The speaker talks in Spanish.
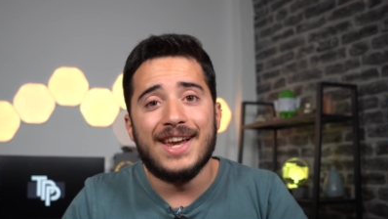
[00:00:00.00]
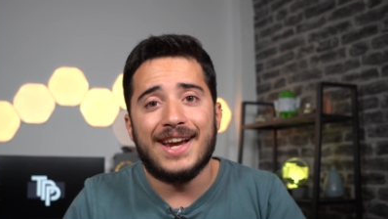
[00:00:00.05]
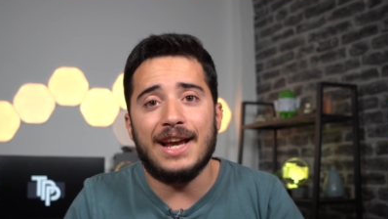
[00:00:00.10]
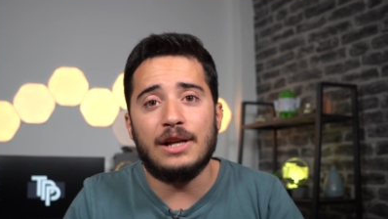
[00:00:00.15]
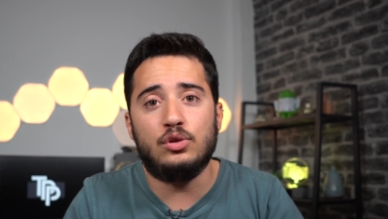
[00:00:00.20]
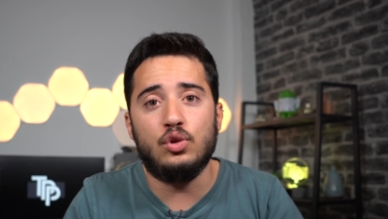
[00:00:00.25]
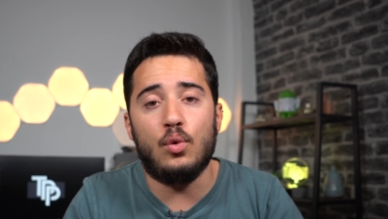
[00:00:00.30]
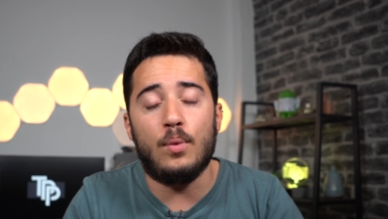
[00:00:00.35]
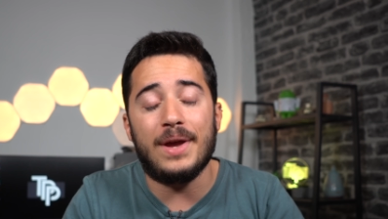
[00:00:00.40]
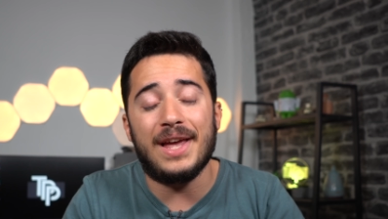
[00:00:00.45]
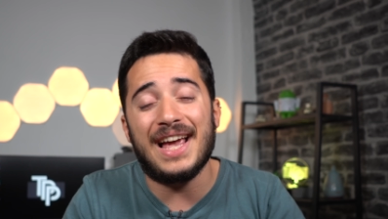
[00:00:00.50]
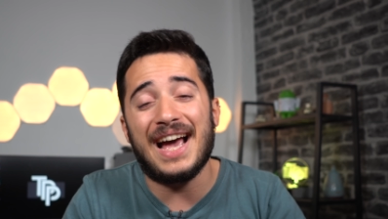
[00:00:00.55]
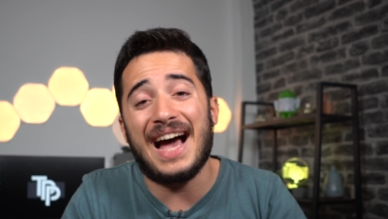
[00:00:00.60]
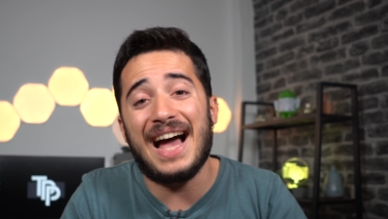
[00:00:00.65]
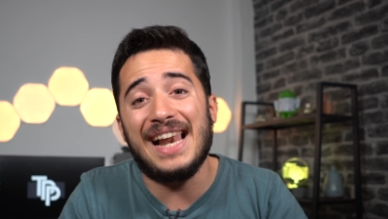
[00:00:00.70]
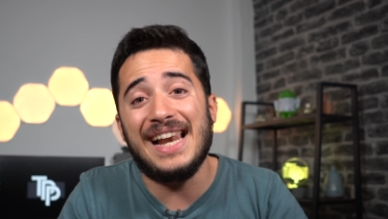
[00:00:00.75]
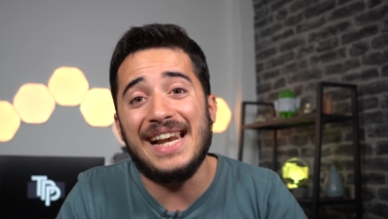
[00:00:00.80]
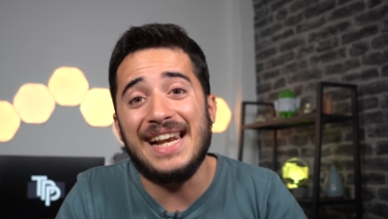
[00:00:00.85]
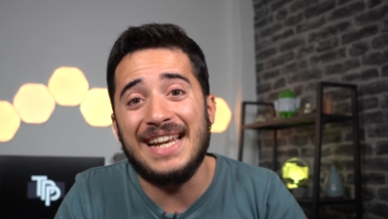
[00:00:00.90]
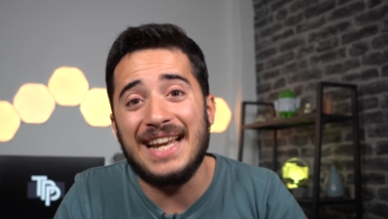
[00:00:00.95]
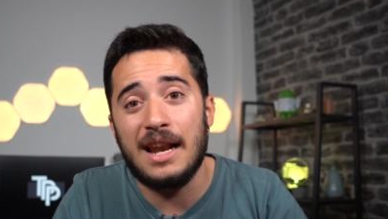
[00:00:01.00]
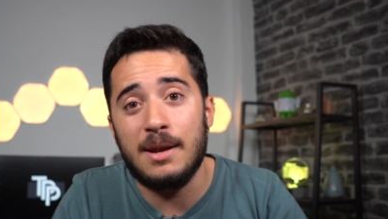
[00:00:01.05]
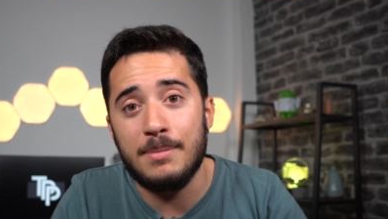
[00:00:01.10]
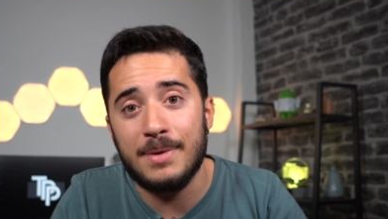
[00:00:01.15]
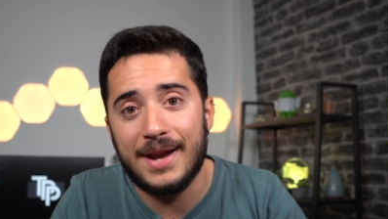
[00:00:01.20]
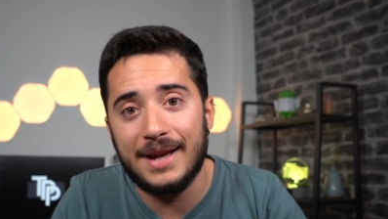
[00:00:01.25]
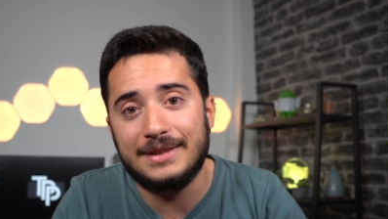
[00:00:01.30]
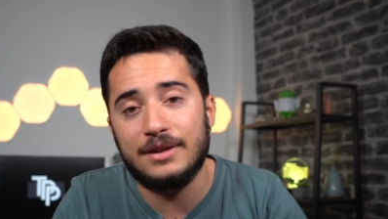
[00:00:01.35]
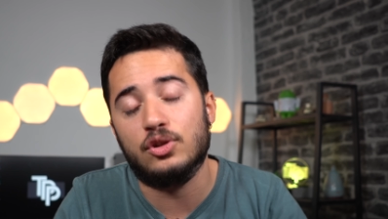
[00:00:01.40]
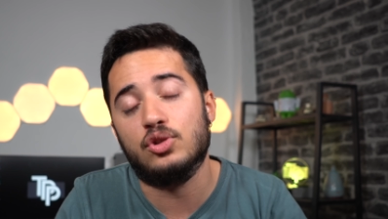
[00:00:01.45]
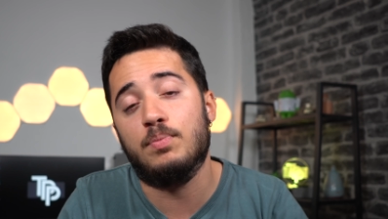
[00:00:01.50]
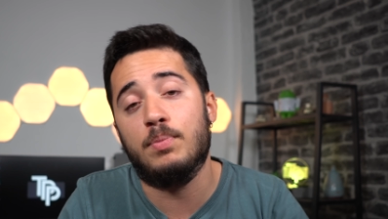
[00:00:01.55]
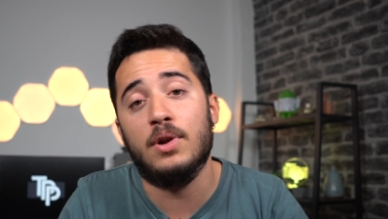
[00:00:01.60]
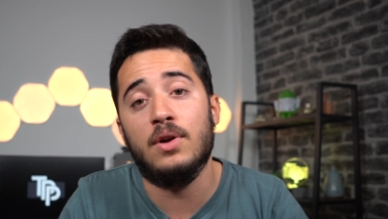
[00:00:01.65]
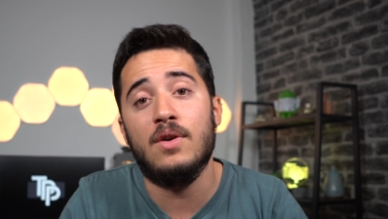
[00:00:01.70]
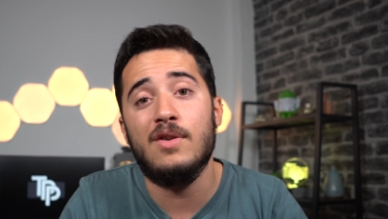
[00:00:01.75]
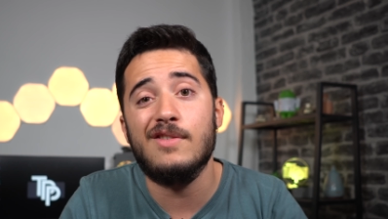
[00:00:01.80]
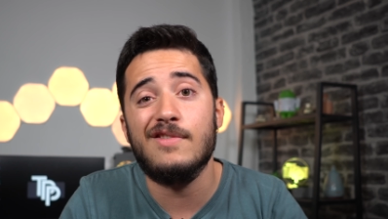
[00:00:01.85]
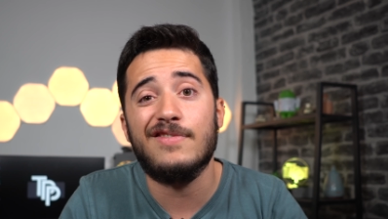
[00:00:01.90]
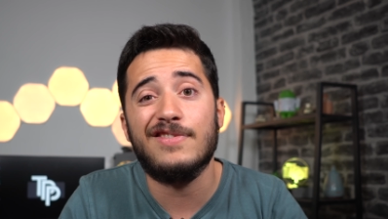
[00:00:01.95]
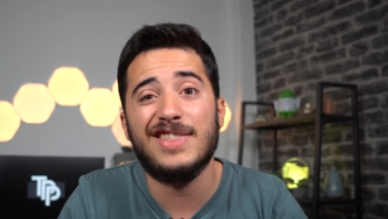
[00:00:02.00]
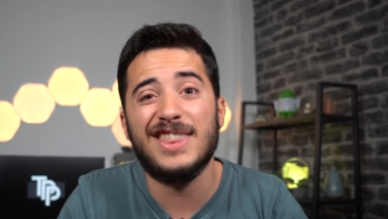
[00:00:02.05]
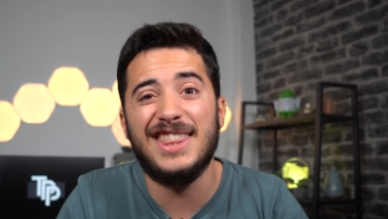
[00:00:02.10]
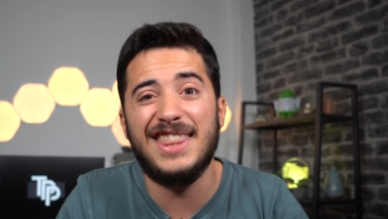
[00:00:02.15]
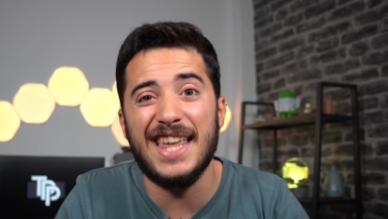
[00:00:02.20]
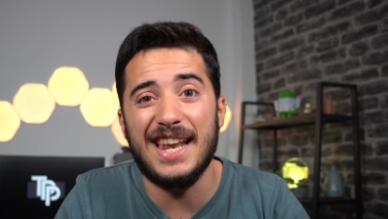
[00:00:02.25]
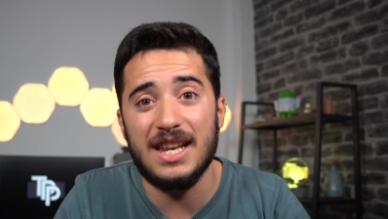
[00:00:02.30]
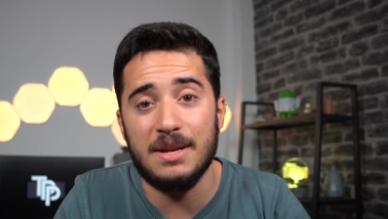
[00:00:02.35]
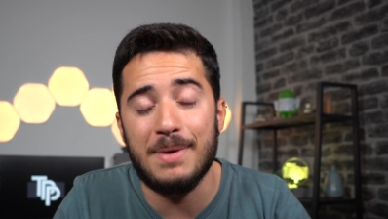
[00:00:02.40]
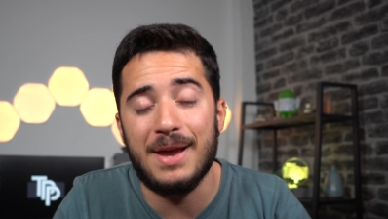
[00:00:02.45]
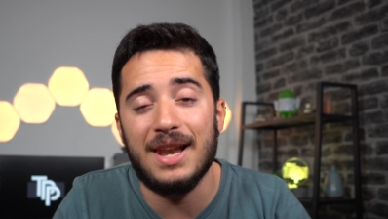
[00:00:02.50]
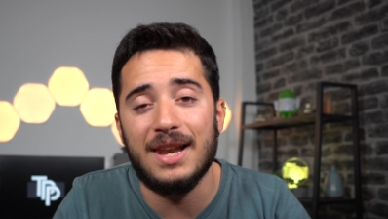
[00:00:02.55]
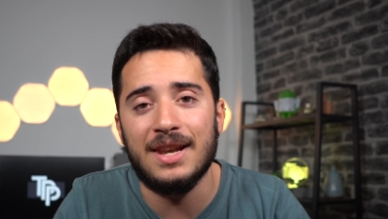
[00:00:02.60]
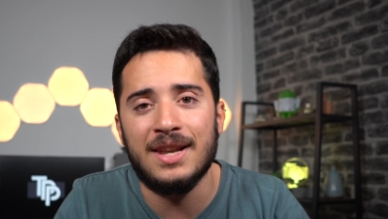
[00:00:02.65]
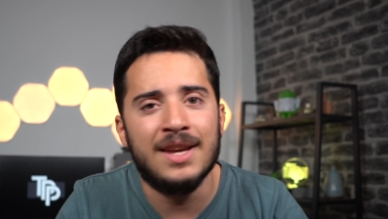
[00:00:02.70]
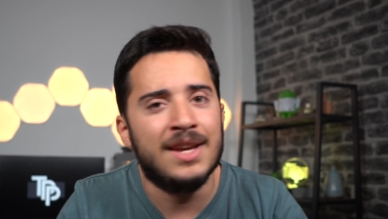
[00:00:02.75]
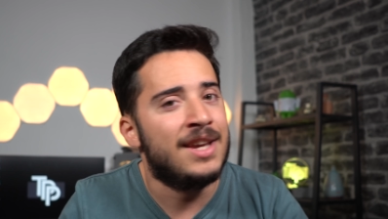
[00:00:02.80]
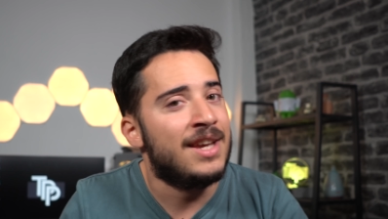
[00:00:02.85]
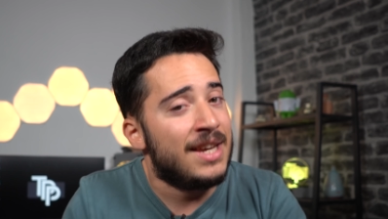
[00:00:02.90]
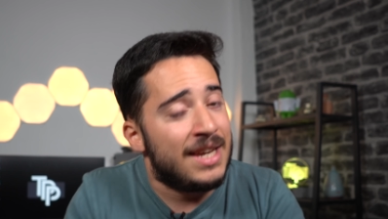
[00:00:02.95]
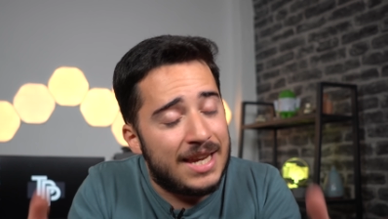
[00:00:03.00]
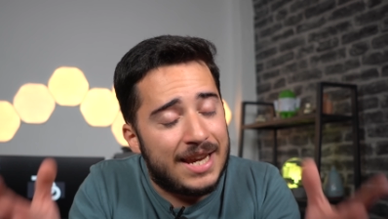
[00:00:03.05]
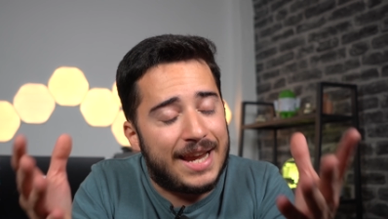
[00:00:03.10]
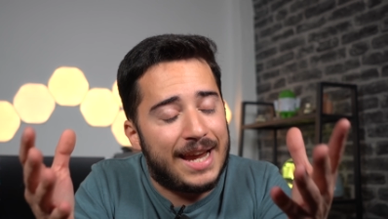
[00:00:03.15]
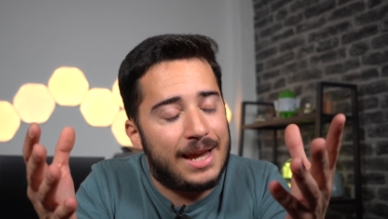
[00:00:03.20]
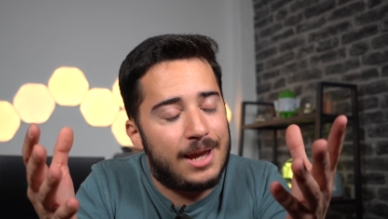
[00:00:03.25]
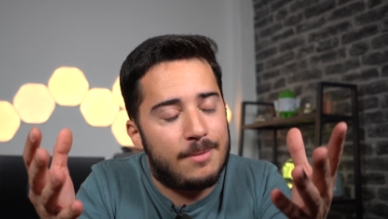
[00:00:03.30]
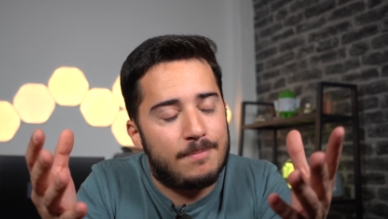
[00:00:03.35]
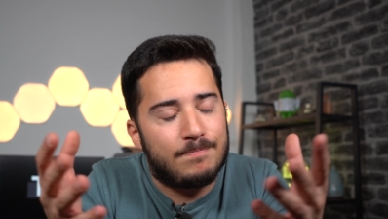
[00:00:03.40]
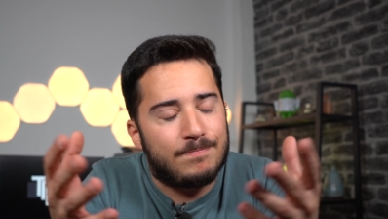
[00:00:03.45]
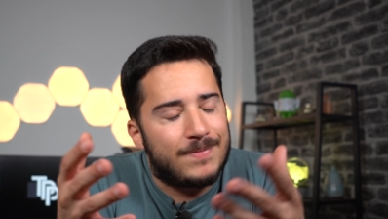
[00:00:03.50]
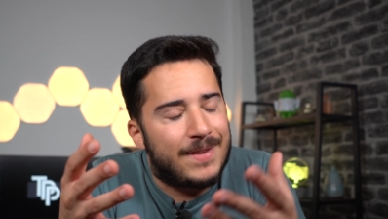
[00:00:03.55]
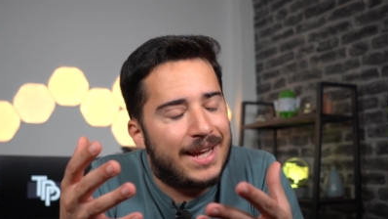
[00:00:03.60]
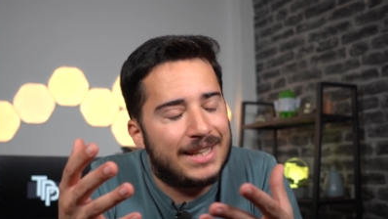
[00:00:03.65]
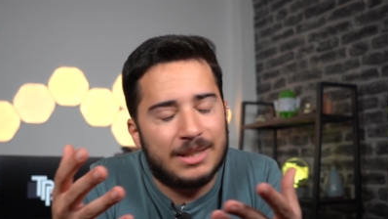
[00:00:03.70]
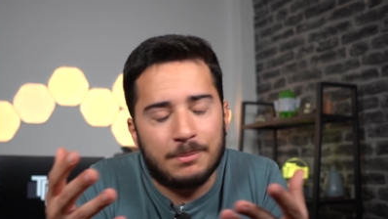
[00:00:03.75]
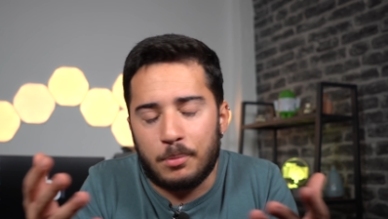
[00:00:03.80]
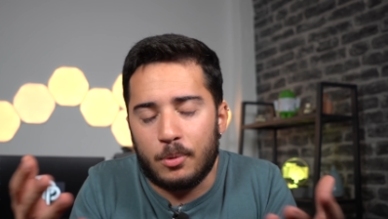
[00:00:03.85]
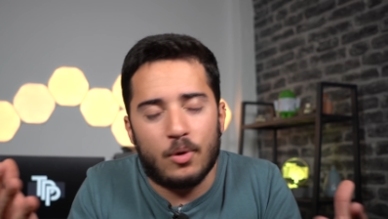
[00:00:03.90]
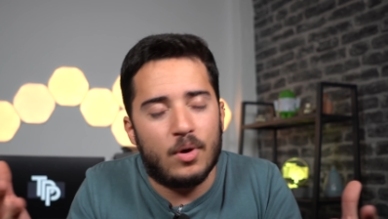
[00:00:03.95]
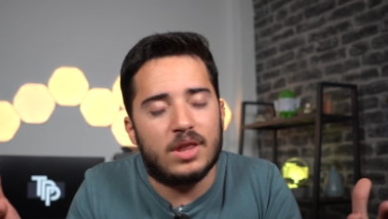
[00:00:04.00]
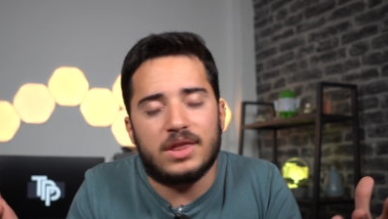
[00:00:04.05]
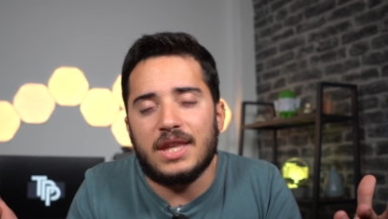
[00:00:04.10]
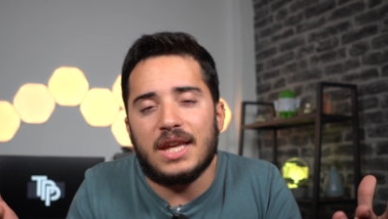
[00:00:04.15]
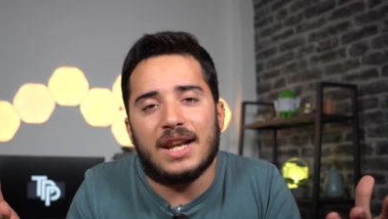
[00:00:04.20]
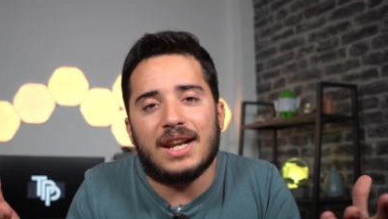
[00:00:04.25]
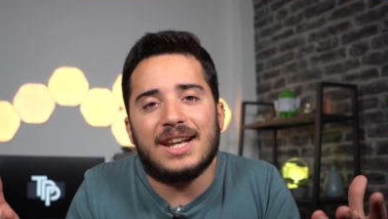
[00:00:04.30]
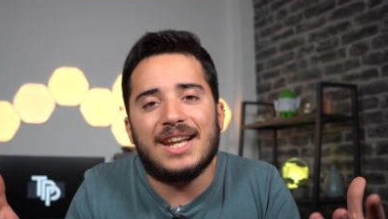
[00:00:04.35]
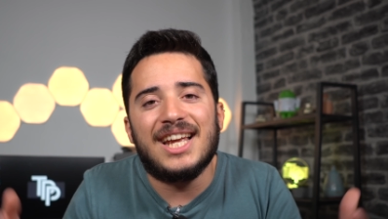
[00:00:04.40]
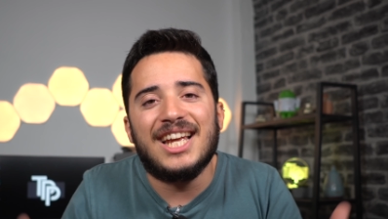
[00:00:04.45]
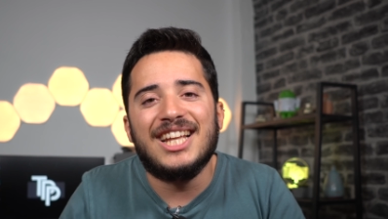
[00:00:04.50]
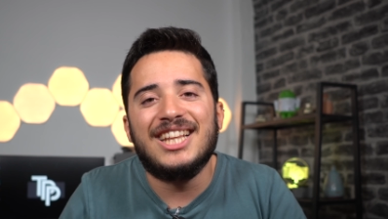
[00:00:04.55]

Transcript: que sube al Realme GT2 Pro de nivel. Y que, ¿qué te puedo decir?